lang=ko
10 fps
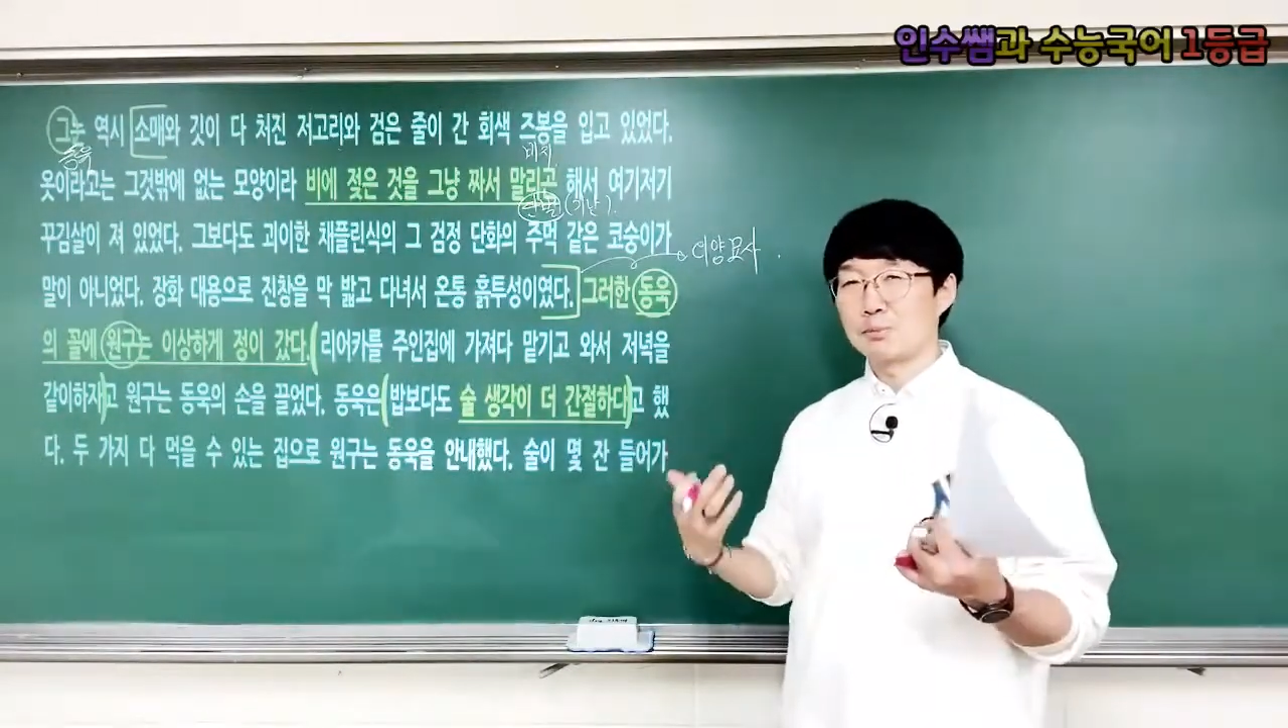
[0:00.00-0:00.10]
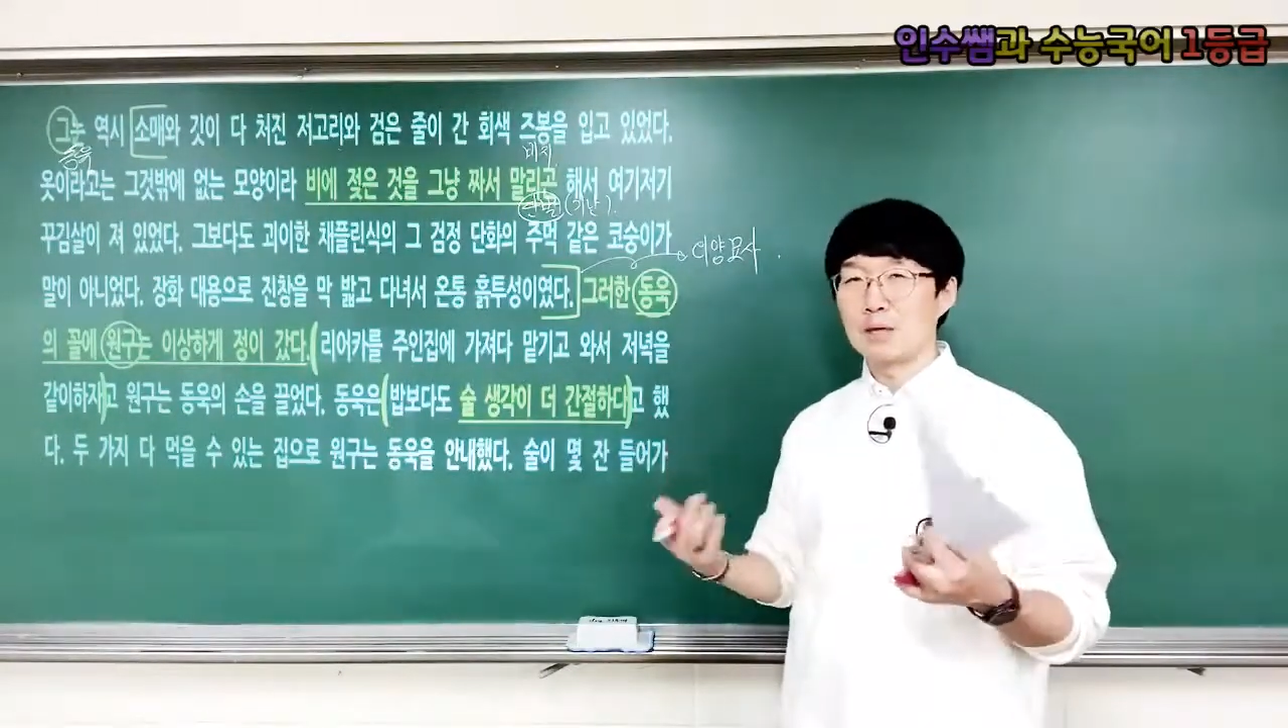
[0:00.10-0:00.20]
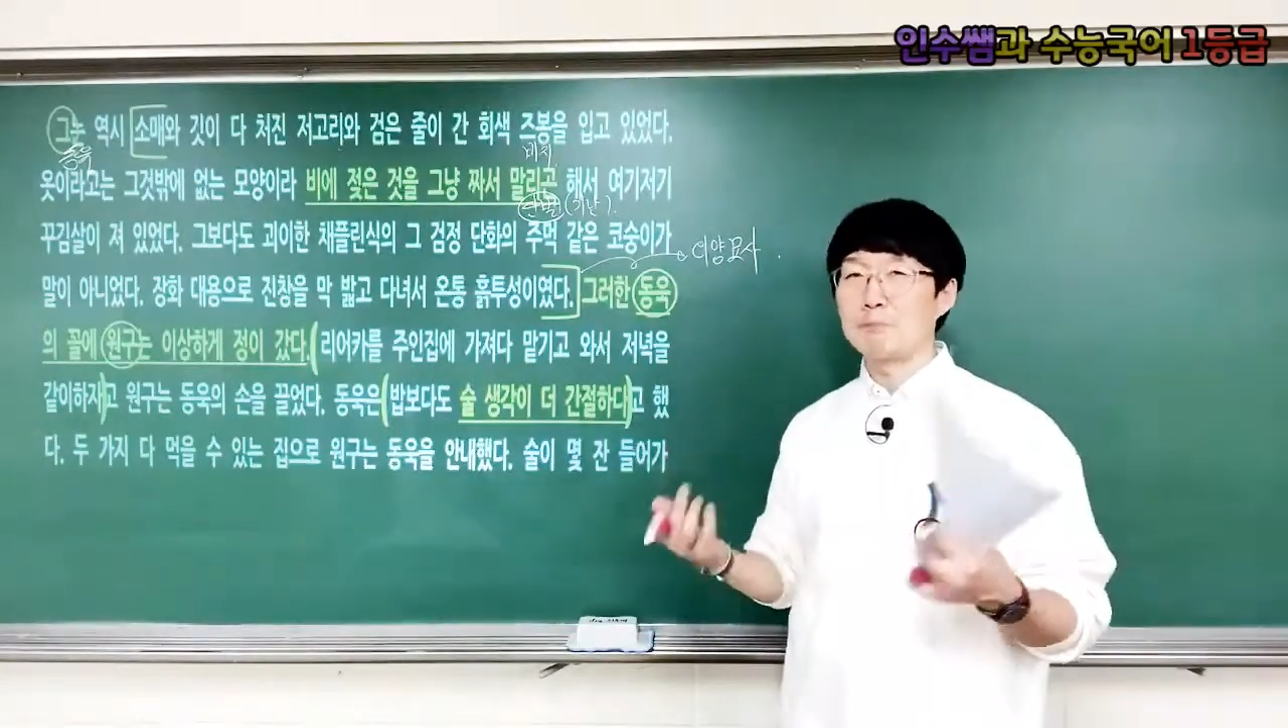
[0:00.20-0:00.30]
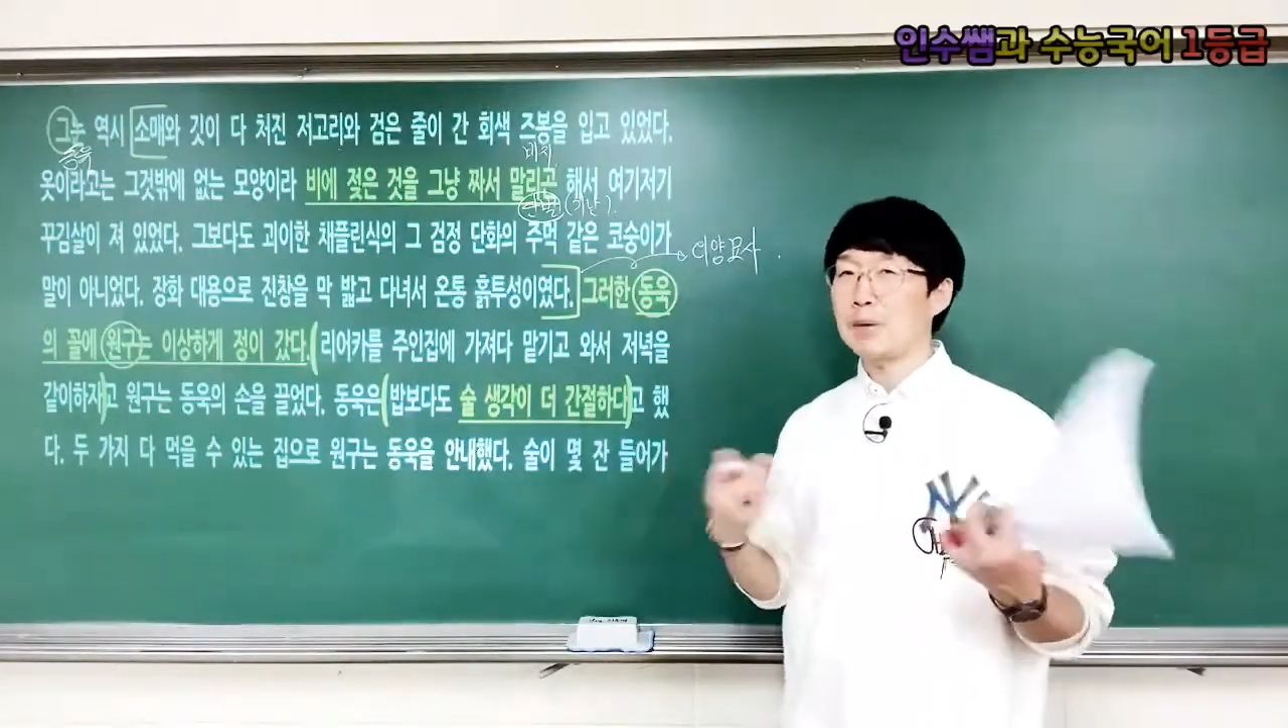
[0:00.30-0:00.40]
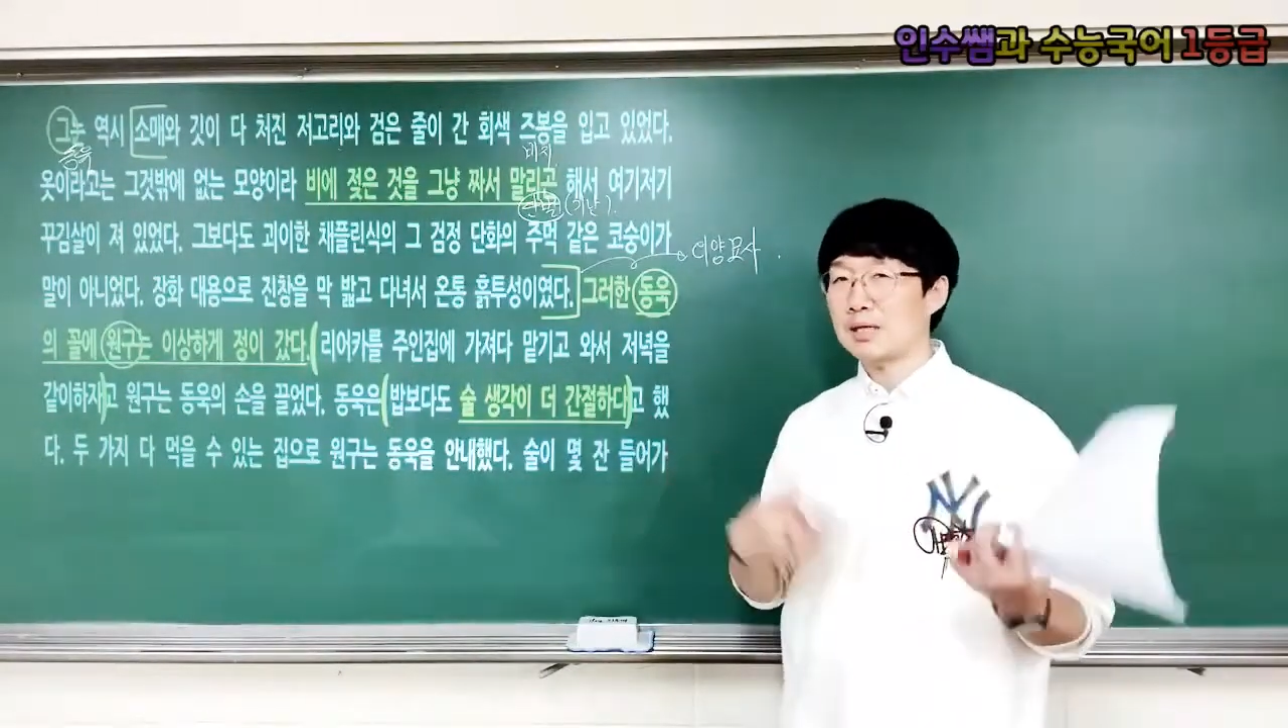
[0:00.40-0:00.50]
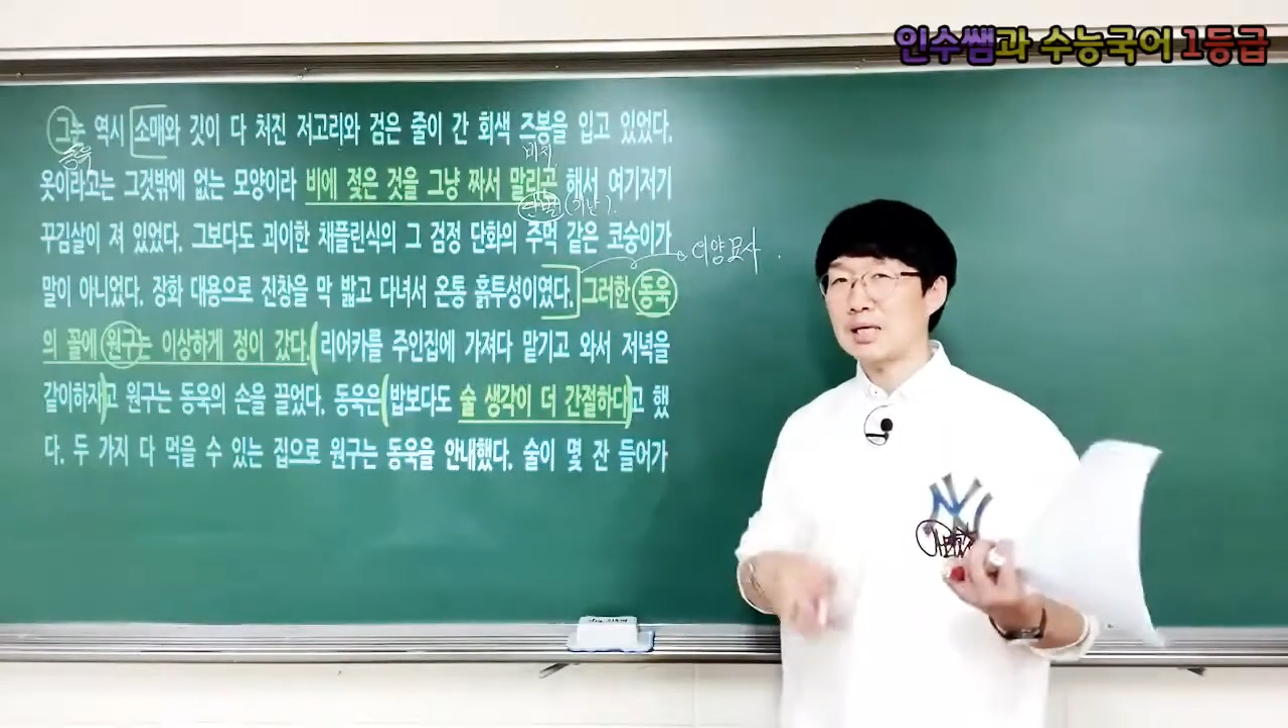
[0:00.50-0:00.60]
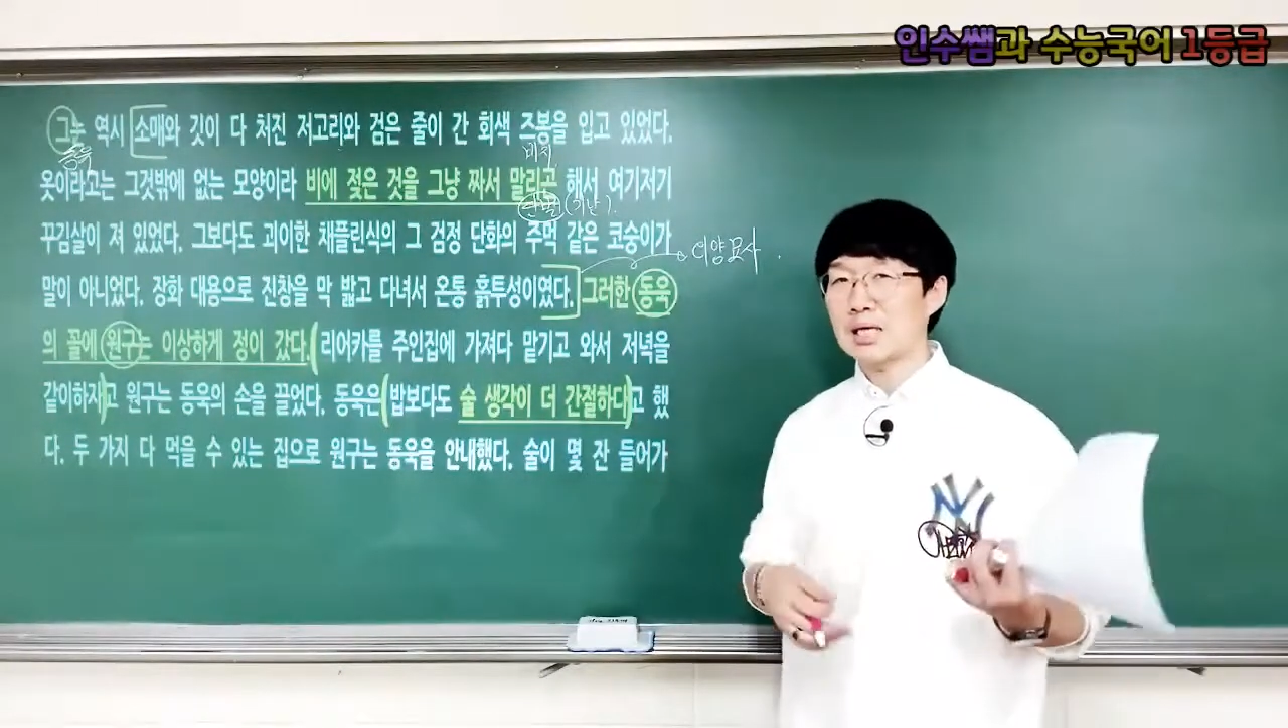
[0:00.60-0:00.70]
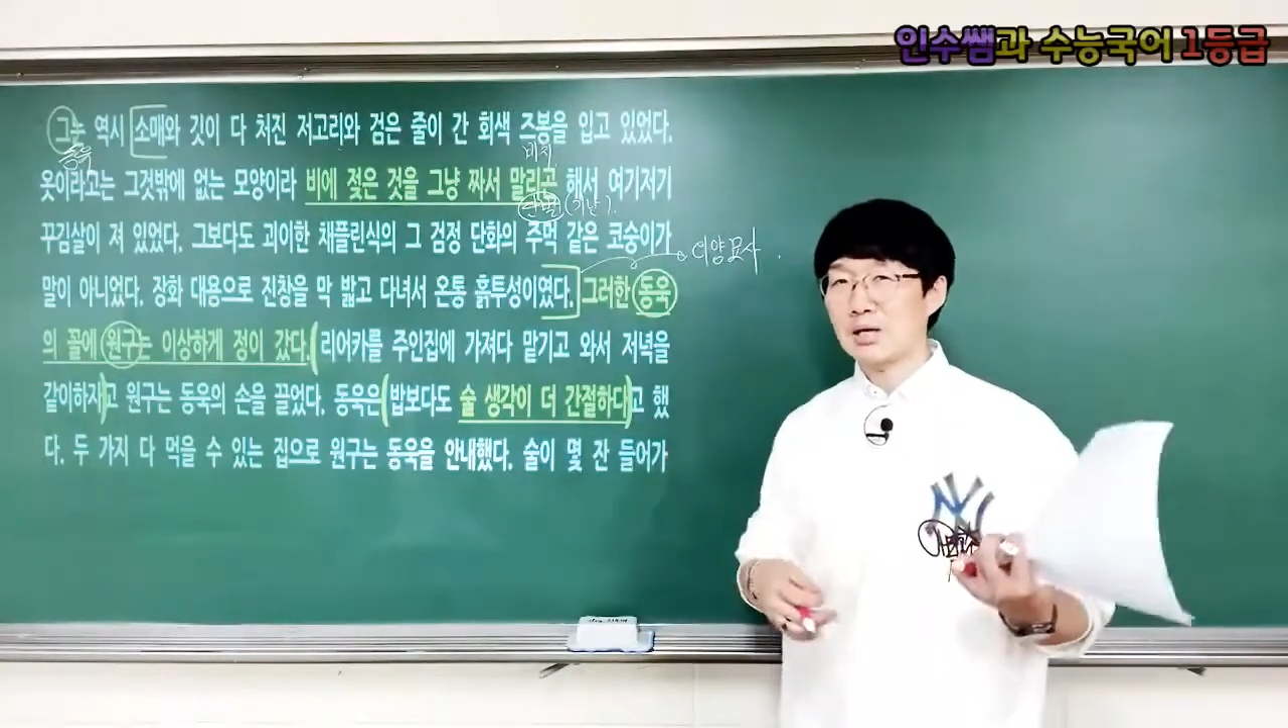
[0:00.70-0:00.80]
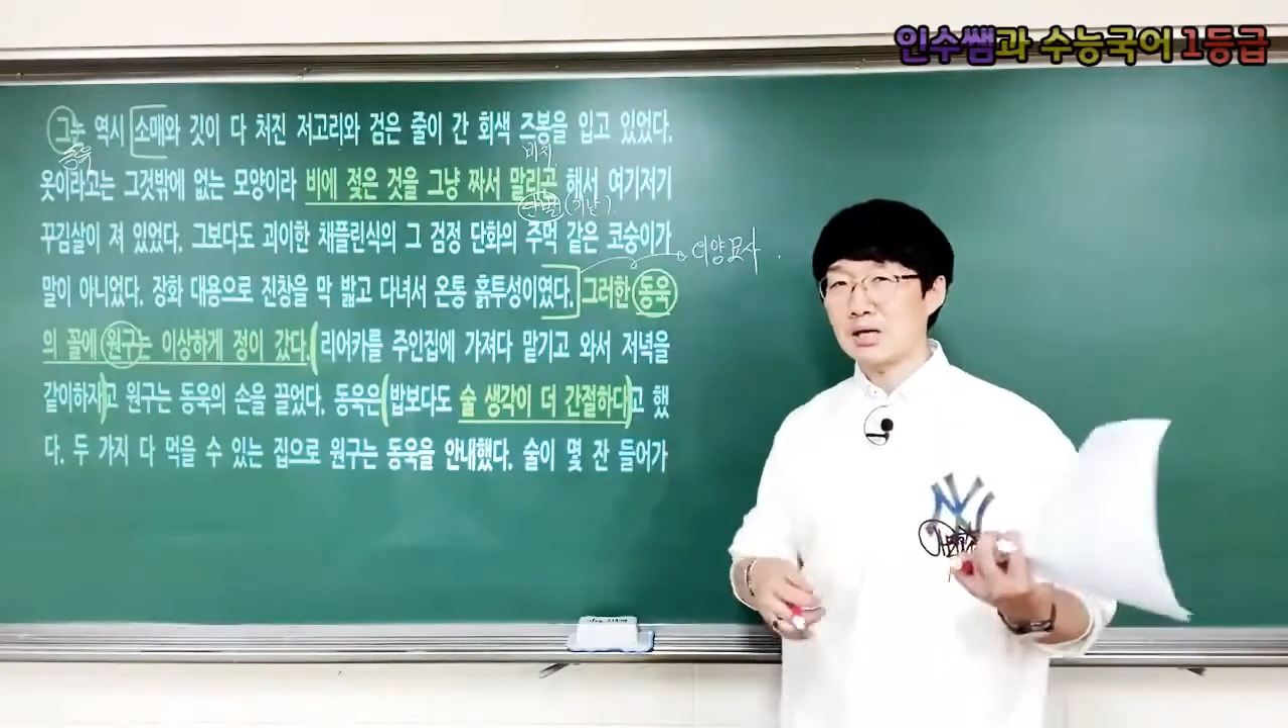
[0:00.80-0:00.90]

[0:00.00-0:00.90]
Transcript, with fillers: 비판하기